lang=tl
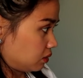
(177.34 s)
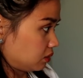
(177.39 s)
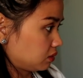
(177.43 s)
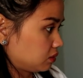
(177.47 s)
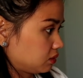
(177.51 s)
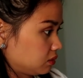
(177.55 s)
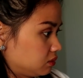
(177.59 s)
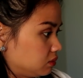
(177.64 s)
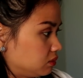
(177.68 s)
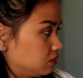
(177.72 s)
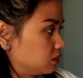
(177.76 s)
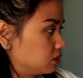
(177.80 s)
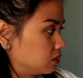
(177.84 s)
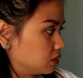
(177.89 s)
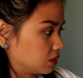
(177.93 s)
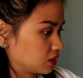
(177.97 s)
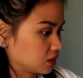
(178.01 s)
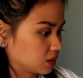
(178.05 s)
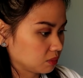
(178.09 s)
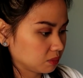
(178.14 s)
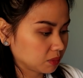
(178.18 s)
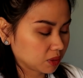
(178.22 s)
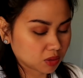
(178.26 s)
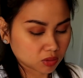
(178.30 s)
Yan.
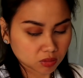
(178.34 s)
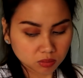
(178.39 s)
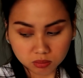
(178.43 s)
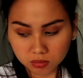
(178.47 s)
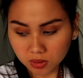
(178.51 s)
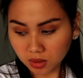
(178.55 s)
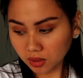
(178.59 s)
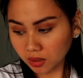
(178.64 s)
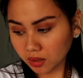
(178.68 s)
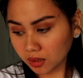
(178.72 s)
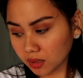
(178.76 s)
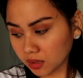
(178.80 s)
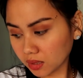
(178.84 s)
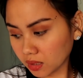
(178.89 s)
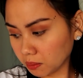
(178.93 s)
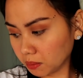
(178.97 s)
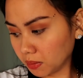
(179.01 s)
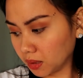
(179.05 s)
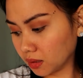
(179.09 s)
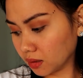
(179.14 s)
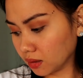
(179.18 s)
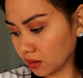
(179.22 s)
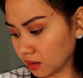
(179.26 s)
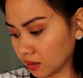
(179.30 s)
Kasi merong mga
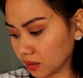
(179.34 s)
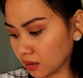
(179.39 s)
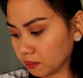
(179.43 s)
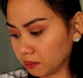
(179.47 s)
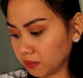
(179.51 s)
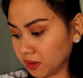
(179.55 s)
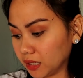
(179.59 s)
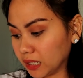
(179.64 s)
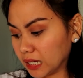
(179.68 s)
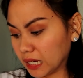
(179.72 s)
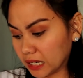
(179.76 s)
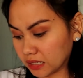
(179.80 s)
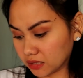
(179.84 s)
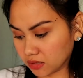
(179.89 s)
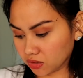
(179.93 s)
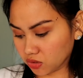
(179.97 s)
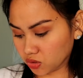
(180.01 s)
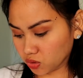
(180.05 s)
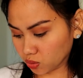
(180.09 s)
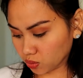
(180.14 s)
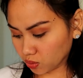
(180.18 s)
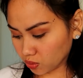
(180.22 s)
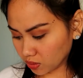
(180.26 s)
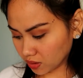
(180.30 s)
damit na binigay si
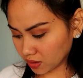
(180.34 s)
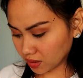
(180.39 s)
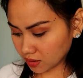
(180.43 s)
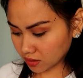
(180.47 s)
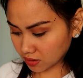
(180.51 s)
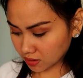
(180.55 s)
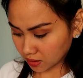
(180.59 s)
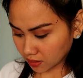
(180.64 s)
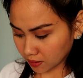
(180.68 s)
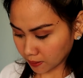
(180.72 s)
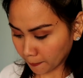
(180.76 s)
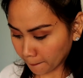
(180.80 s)
Joyce